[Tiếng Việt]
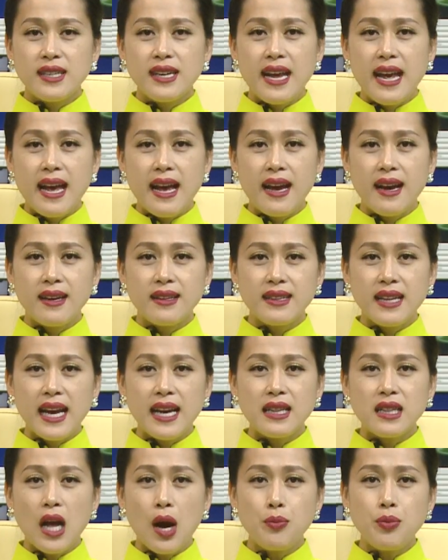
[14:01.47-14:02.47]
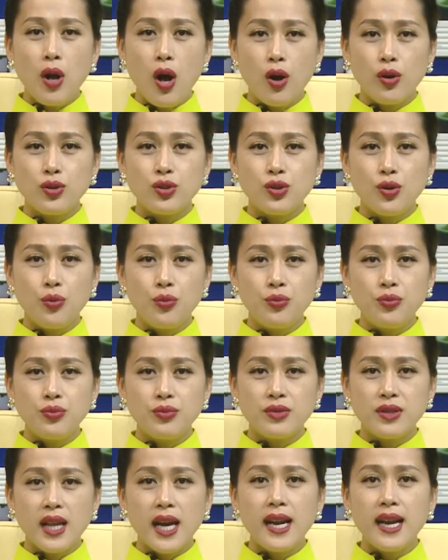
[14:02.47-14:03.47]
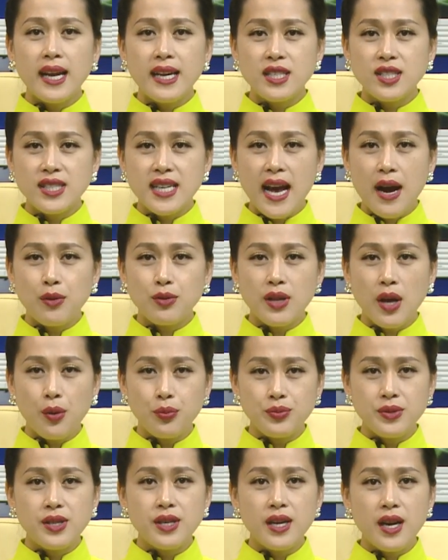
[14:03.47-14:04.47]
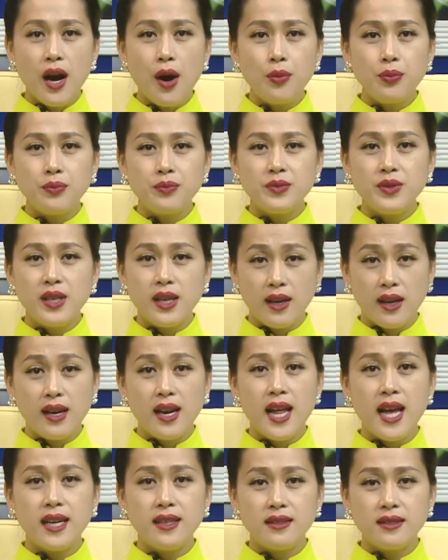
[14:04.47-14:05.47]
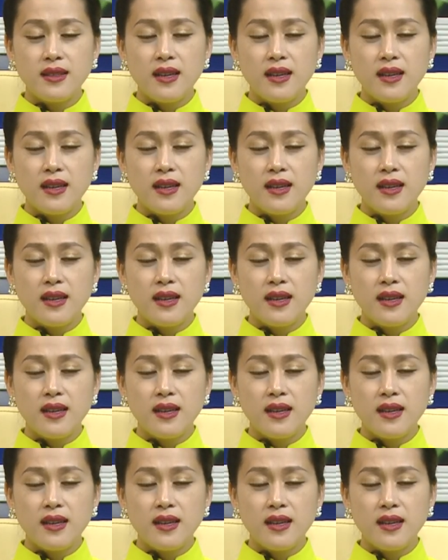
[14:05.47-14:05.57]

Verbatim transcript: ghe, tay tóm ngọn súng, tay lấy sào thọc dưới gốc, giật lên.